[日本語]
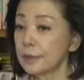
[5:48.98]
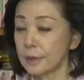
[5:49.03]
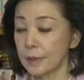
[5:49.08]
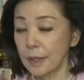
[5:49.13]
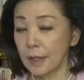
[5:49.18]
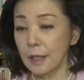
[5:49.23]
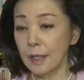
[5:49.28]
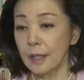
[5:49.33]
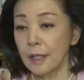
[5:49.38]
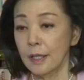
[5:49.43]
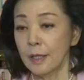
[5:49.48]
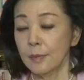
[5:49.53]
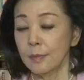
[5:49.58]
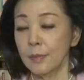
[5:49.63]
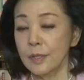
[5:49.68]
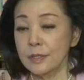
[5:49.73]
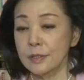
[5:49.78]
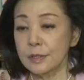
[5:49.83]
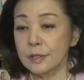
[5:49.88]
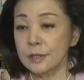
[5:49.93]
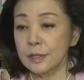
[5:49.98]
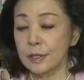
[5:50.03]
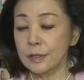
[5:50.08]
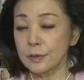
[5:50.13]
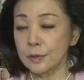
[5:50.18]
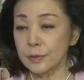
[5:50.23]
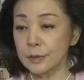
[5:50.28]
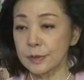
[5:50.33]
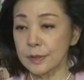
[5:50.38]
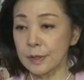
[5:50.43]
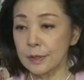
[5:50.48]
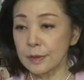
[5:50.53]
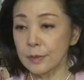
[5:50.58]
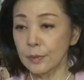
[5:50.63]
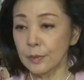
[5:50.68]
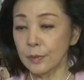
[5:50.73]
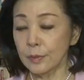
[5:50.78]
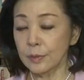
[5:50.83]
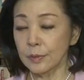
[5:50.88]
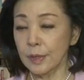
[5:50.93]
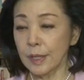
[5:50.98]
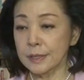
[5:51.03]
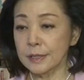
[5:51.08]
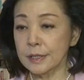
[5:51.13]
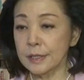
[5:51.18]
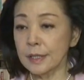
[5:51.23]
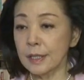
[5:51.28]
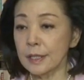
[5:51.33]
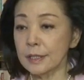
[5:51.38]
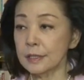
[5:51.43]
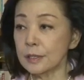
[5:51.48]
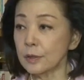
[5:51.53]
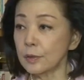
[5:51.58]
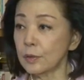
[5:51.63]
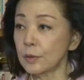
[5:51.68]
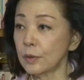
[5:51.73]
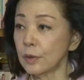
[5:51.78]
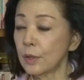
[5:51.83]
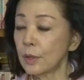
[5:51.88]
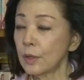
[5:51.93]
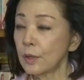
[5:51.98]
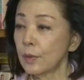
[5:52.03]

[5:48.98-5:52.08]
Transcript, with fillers: にね、うん、まず北朝鮮の拉致被害者を